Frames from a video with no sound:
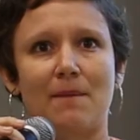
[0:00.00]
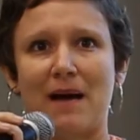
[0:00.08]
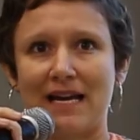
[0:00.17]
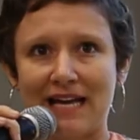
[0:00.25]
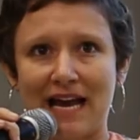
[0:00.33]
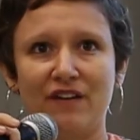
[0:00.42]
A
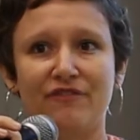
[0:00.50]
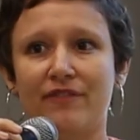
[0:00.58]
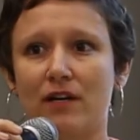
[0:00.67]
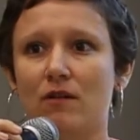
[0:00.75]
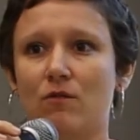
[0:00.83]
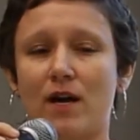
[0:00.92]
Marielle
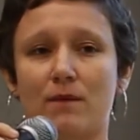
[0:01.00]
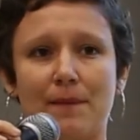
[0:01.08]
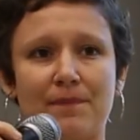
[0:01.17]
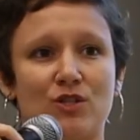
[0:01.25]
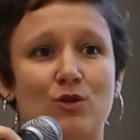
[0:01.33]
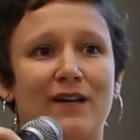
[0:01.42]
Franco era uma
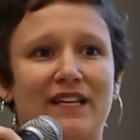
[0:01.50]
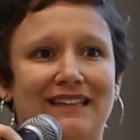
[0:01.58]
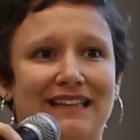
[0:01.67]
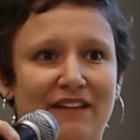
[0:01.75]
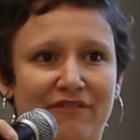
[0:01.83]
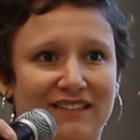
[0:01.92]
pessoa que
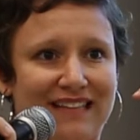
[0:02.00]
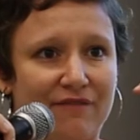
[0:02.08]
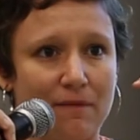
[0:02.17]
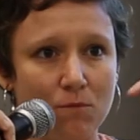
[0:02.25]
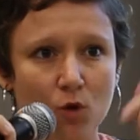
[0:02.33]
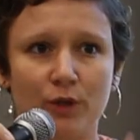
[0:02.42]

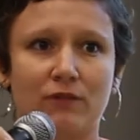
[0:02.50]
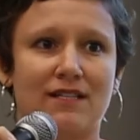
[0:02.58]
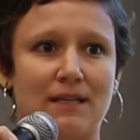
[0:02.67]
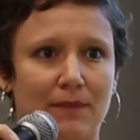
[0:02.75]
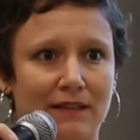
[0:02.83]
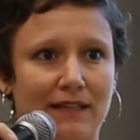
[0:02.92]
levantava muito
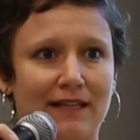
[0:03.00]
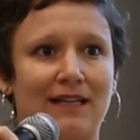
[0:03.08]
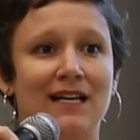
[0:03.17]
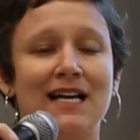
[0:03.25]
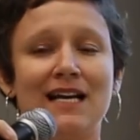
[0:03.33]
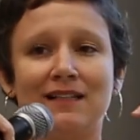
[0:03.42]
essa
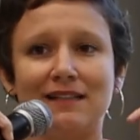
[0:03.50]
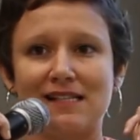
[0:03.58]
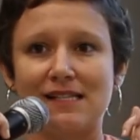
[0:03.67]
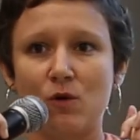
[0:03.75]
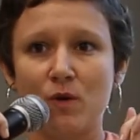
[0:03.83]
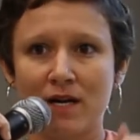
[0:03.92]
bandeira da
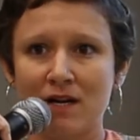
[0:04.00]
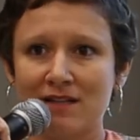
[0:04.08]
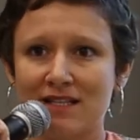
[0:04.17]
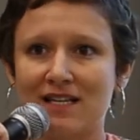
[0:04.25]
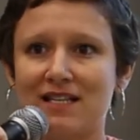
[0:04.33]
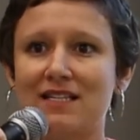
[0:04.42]

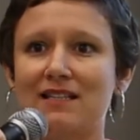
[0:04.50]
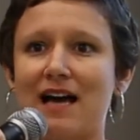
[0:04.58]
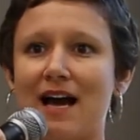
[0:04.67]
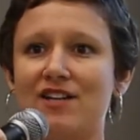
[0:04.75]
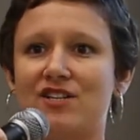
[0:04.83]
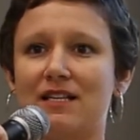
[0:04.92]
segurança na
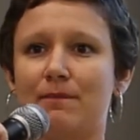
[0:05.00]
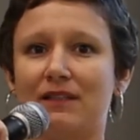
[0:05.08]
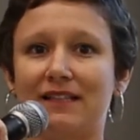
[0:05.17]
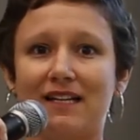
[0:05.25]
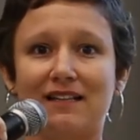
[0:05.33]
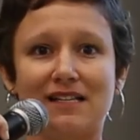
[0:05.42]
cidade, essa
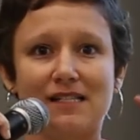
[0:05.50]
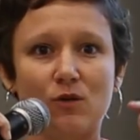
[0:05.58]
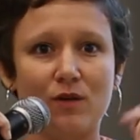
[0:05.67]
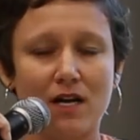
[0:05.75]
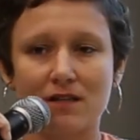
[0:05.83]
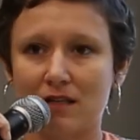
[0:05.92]
bandeira da
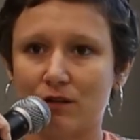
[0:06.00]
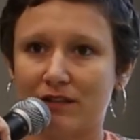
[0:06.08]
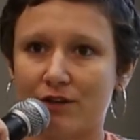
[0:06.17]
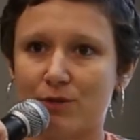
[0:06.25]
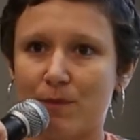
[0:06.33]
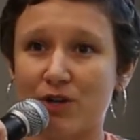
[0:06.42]
segurança no
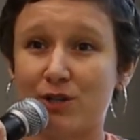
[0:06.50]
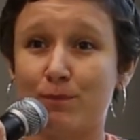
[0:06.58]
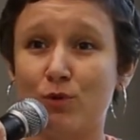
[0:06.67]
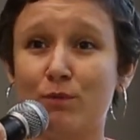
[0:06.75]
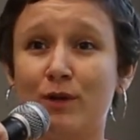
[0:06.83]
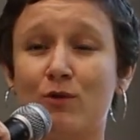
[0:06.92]
transporte
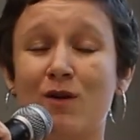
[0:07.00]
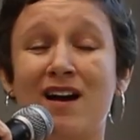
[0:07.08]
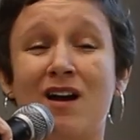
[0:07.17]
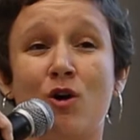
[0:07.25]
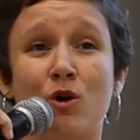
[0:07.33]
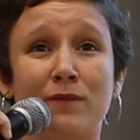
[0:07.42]
público.
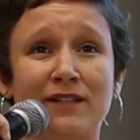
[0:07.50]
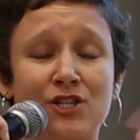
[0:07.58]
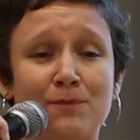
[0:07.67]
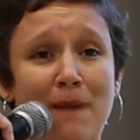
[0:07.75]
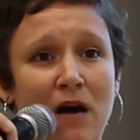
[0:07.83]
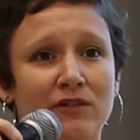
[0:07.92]
Uma
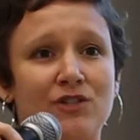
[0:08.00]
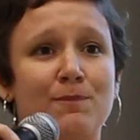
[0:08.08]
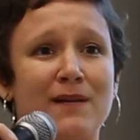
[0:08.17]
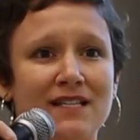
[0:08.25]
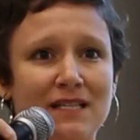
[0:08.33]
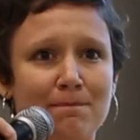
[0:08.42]
das pautas
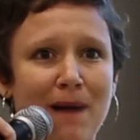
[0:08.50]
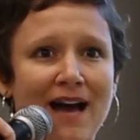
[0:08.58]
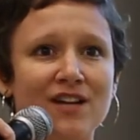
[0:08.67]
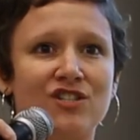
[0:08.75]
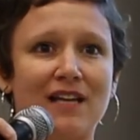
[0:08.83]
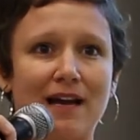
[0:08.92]

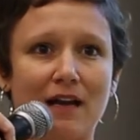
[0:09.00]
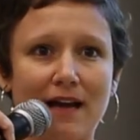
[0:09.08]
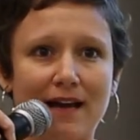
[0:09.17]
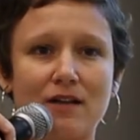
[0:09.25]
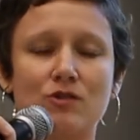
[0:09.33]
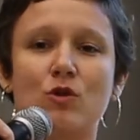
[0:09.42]
principais dela
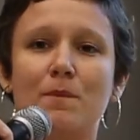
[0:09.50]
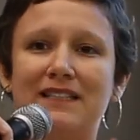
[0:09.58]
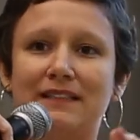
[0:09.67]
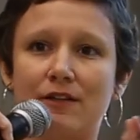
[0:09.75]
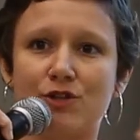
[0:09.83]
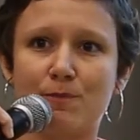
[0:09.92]
era
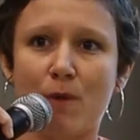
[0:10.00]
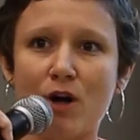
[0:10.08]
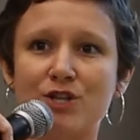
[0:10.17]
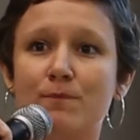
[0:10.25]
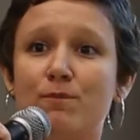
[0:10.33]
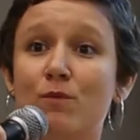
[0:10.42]
sobre
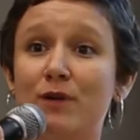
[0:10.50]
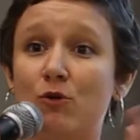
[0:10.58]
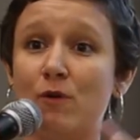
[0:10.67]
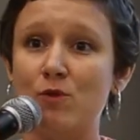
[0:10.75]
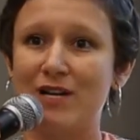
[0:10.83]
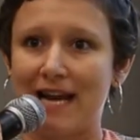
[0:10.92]
transporte
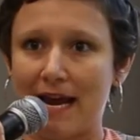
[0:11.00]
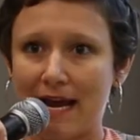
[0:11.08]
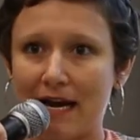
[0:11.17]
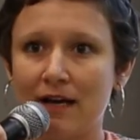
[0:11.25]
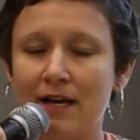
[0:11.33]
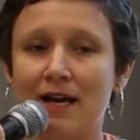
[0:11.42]
público
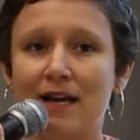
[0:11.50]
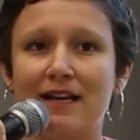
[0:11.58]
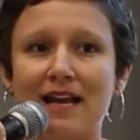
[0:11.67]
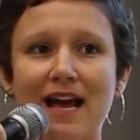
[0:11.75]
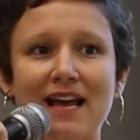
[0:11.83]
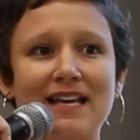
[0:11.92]
mulher.
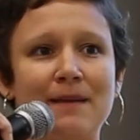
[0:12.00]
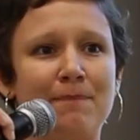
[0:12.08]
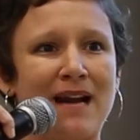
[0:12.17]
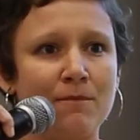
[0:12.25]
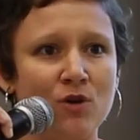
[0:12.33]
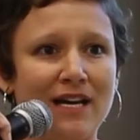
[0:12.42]
Né? E
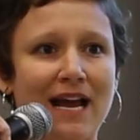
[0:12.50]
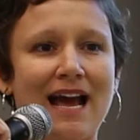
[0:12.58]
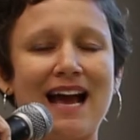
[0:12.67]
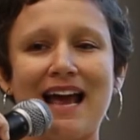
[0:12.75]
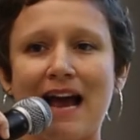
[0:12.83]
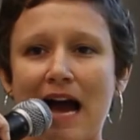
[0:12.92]
para a
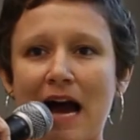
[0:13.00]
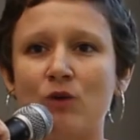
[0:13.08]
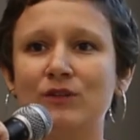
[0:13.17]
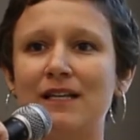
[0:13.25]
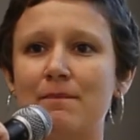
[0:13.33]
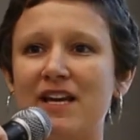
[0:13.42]
mulher é
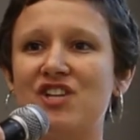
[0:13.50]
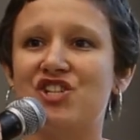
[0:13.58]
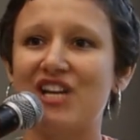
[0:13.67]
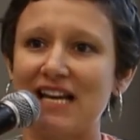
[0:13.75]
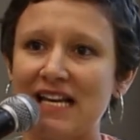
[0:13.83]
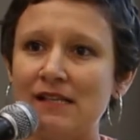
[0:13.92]

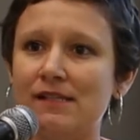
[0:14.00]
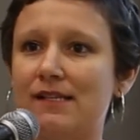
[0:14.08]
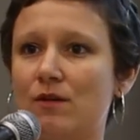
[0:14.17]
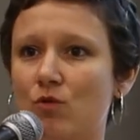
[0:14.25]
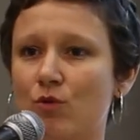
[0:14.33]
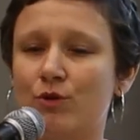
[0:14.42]
altamente
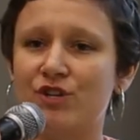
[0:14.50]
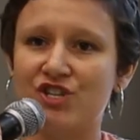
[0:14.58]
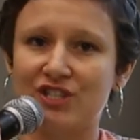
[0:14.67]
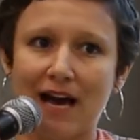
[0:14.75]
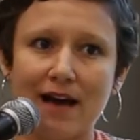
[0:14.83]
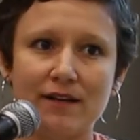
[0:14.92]
inseguro
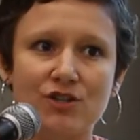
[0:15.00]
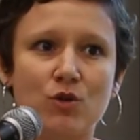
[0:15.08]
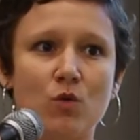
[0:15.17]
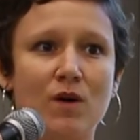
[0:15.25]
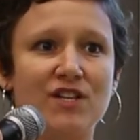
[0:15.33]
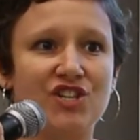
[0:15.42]
estar nas
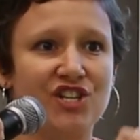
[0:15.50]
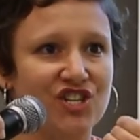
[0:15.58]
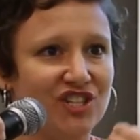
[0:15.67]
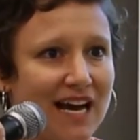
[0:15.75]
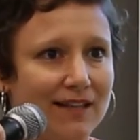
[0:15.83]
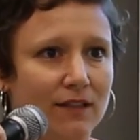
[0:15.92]
ruas,
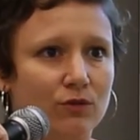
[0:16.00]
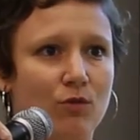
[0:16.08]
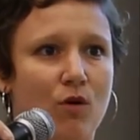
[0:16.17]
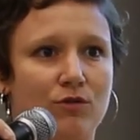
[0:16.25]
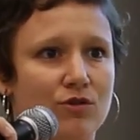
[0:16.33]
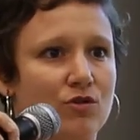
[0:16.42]
estar
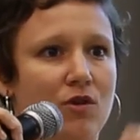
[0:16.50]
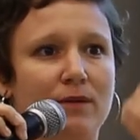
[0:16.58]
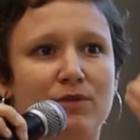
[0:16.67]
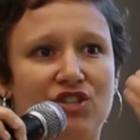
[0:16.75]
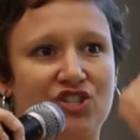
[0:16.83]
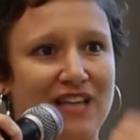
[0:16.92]
dentro dos
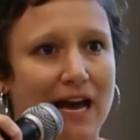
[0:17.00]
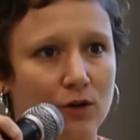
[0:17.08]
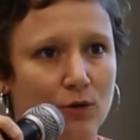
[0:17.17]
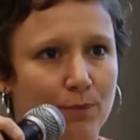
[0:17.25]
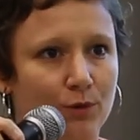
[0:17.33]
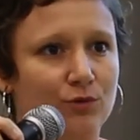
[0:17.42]
ônibus, estar
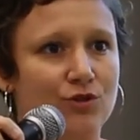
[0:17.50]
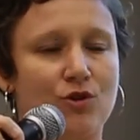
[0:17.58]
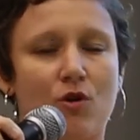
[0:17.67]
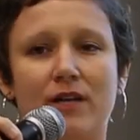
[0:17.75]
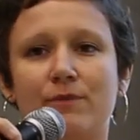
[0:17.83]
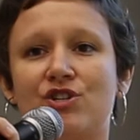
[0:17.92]
no ponto de
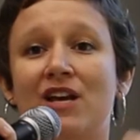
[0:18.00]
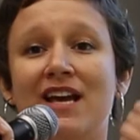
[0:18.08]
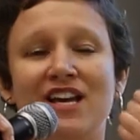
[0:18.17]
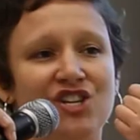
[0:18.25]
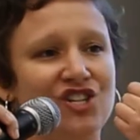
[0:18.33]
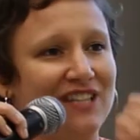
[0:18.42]
ônibus,
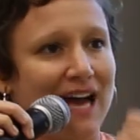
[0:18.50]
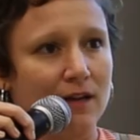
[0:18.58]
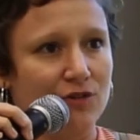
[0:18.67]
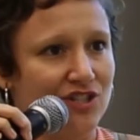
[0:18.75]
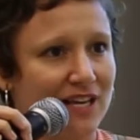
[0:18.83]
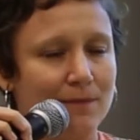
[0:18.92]
estar
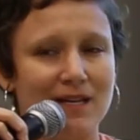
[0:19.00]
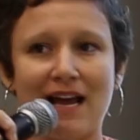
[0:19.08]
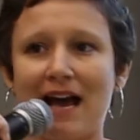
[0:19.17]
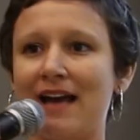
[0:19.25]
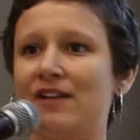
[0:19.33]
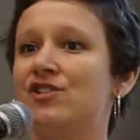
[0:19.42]
nos
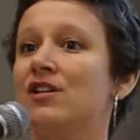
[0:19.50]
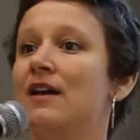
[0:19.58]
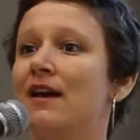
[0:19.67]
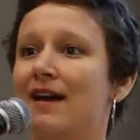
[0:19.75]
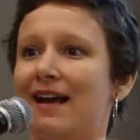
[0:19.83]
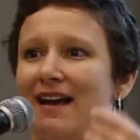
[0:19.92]
terminais.
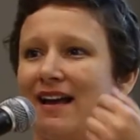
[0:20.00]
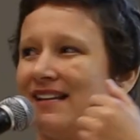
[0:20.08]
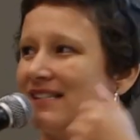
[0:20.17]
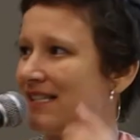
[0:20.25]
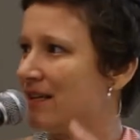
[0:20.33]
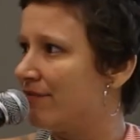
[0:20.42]
É,
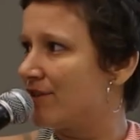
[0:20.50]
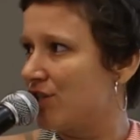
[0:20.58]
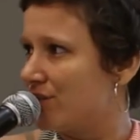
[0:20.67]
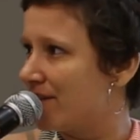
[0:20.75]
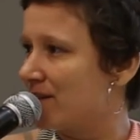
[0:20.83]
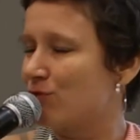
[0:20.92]
Recife, a
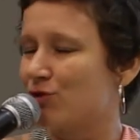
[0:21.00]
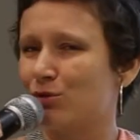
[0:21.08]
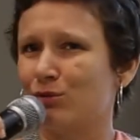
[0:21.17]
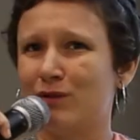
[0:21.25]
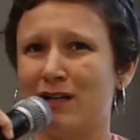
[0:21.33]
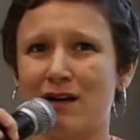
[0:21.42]
gente fez um
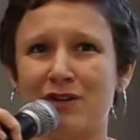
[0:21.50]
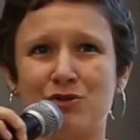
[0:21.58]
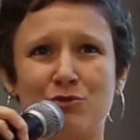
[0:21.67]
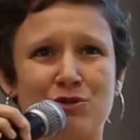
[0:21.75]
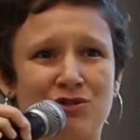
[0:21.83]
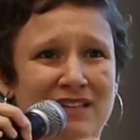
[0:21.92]
estudo grande,
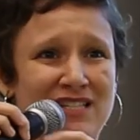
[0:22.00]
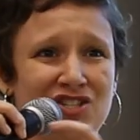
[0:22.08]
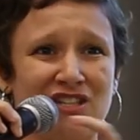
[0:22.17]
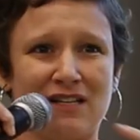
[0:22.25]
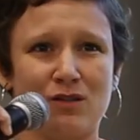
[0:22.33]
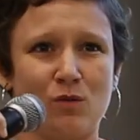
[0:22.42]
os, as
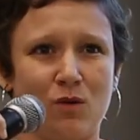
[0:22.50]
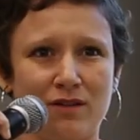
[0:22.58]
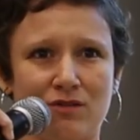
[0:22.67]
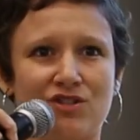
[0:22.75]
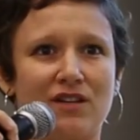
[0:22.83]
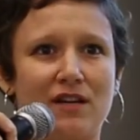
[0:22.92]

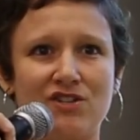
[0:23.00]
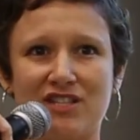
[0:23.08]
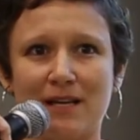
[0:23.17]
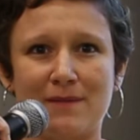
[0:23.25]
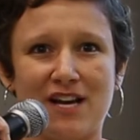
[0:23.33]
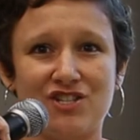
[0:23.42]
estações, os grandes
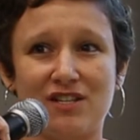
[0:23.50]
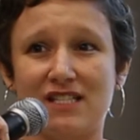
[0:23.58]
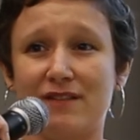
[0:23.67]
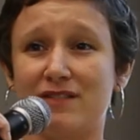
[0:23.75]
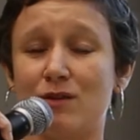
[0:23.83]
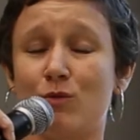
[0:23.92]
terminais de
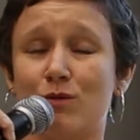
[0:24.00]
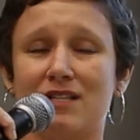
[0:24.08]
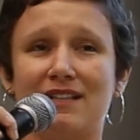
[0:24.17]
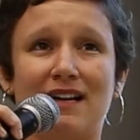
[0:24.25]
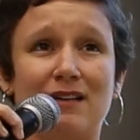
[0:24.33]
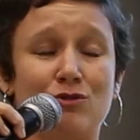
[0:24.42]
Recife são
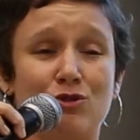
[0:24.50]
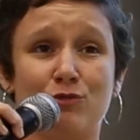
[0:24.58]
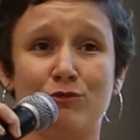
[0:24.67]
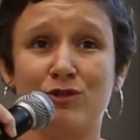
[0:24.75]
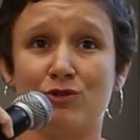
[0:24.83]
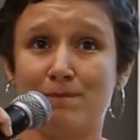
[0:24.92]
considerados
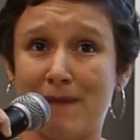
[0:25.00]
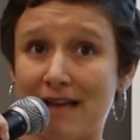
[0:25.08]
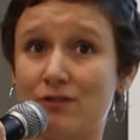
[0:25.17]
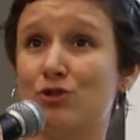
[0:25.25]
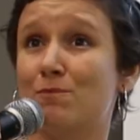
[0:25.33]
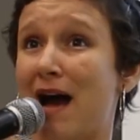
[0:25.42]
os, os
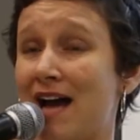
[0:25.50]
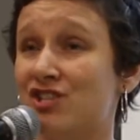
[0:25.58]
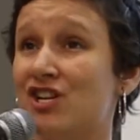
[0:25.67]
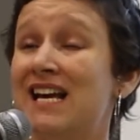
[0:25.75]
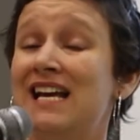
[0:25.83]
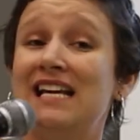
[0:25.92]
espaços
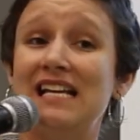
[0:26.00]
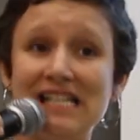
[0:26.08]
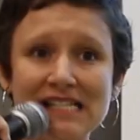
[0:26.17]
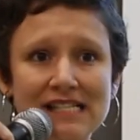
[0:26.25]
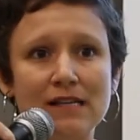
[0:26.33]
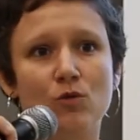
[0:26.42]
mais
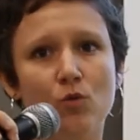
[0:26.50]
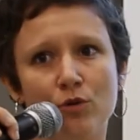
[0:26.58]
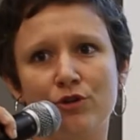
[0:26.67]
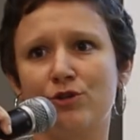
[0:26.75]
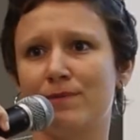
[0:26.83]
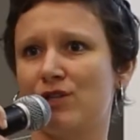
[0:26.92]

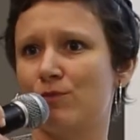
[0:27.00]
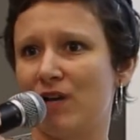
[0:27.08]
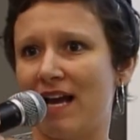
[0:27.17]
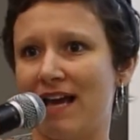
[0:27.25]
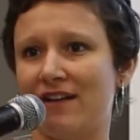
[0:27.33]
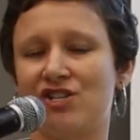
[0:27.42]
inseguros para as
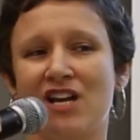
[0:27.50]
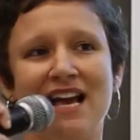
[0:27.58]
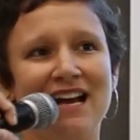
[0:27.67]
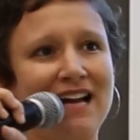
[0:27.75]
mulheres.